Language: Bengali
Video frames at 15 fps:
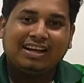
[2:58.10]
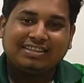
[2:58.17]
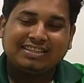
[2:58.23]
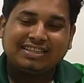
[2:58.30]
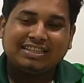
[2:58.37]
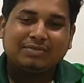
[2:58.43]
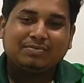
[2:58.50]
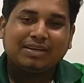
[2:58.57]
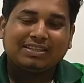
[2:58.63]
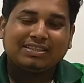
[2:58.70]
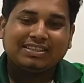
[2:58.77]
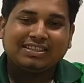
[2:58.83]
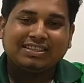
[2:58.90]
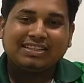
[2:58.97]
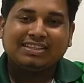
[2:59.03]
সেটি
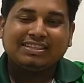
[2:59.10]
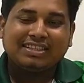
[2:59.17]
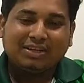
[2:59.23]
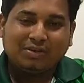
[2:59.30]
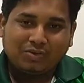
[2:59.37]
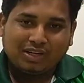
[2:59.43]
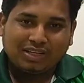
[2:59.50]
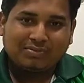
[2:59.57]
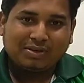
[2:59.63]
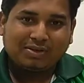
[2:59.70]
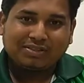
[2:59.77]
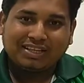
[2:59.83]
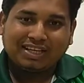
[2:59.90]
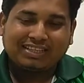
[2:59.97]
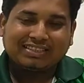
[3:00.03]
পাচ্ছেন এছাড়া ওয়াল
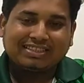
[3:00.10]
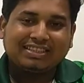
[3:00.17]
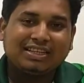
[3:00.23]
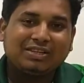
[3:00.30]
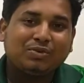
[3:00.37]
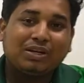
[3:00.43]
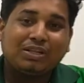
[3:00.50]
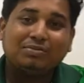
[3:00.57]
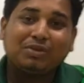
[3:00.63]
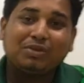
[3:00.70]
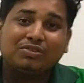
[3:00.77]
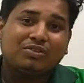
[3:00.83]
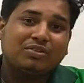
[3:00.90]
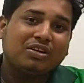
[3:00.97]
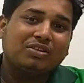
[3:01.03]
মাউন্ট থাকছে না ওয়াল
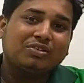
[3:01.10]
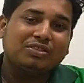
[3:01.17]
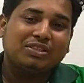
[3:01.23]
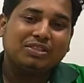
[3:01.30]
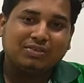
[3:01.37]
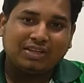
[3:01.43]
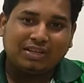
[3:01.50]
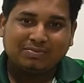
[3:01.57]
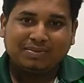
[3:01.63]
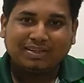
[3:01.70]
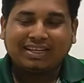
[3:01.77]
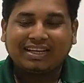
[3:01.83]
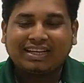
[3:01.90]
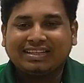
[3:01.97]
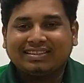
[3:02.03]
মাউন্ট ক্রয় করতে হলে
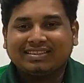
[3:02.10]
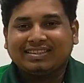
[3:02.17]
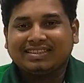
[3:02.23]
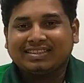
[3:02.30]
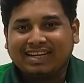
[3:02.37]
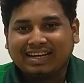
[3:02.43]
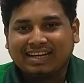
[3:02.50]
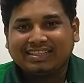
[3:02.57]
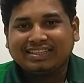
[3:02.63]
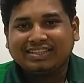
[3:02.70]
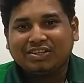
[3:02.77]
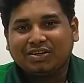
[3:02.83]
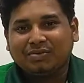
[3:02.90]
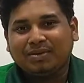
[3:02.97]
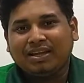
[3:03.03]
আপনাকে এক্সট্রা টাকা
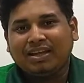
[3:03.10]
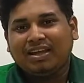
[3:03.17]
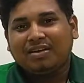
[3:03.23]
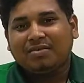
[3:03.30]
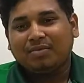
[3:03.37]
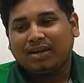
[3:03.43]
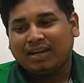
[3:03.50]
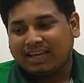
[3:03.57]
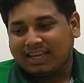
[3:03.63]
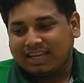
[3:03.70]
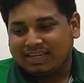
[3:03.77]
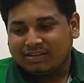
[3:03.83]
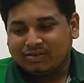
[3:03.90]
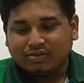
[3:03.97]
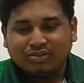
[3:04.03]
দিতে হবে বা
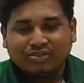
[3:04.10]
এইগুলো